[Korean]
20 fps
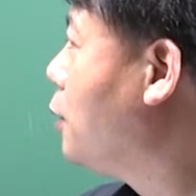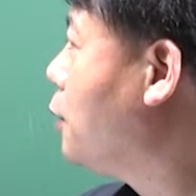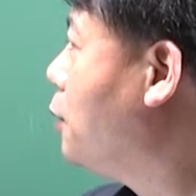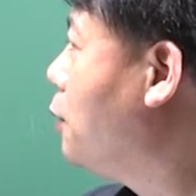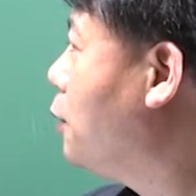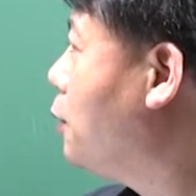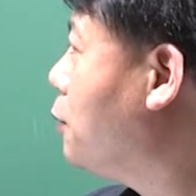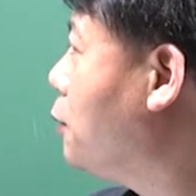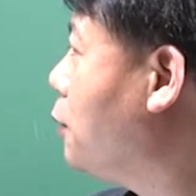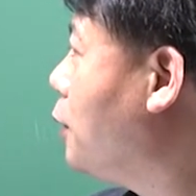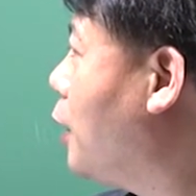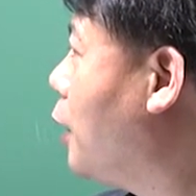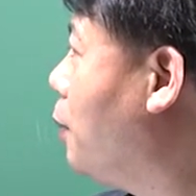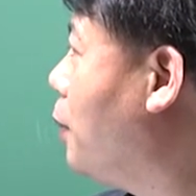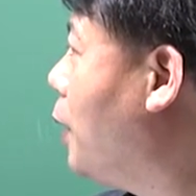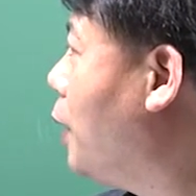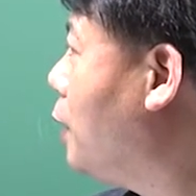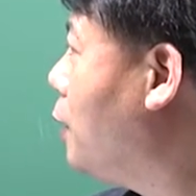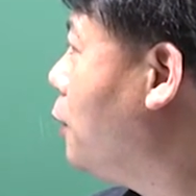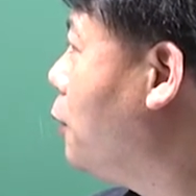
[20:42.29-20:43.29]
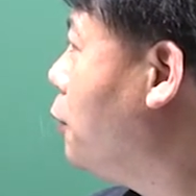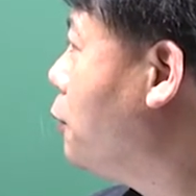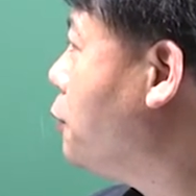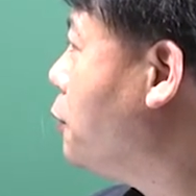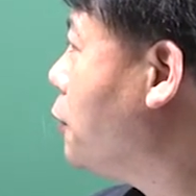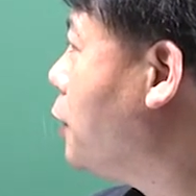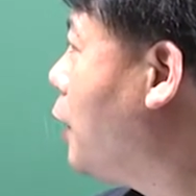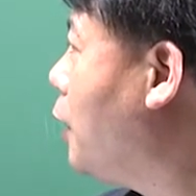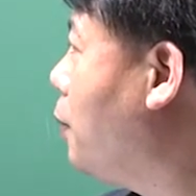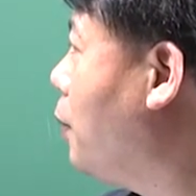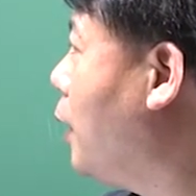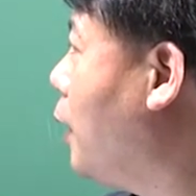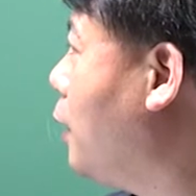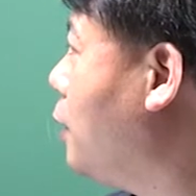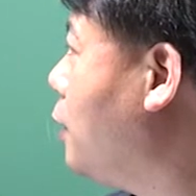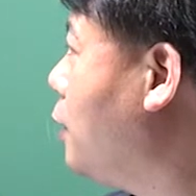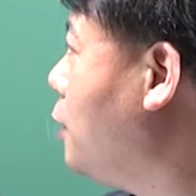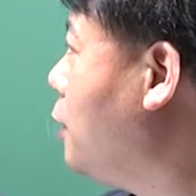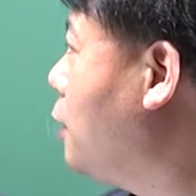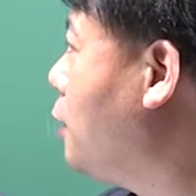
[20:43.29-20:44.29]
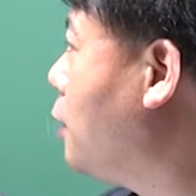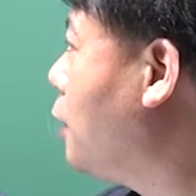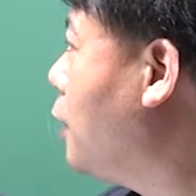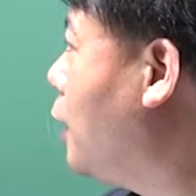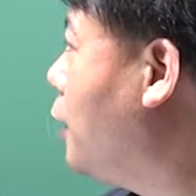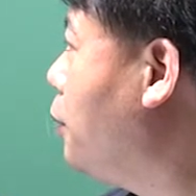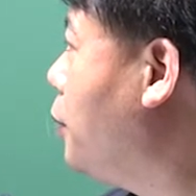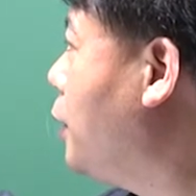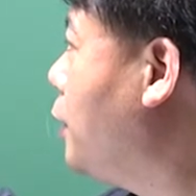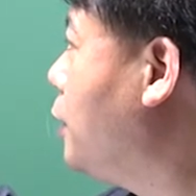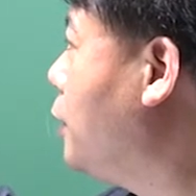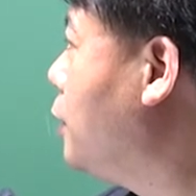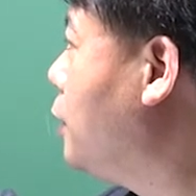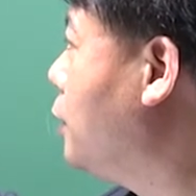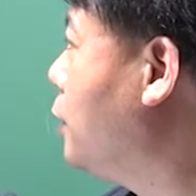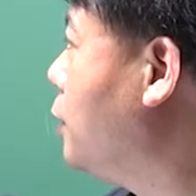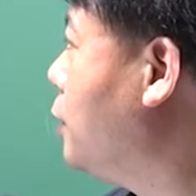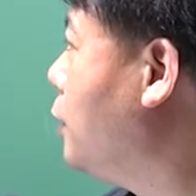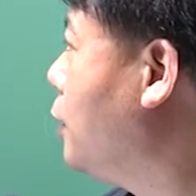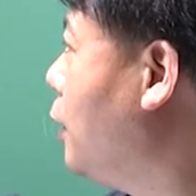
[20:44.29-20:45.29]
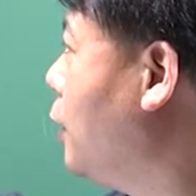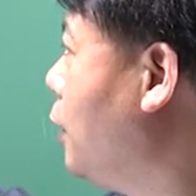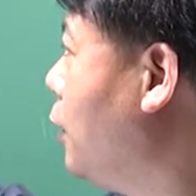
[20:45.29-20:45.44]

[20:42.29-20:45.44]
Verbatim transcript: 기억은 개방. 여기서 개방을 이렇게 하면은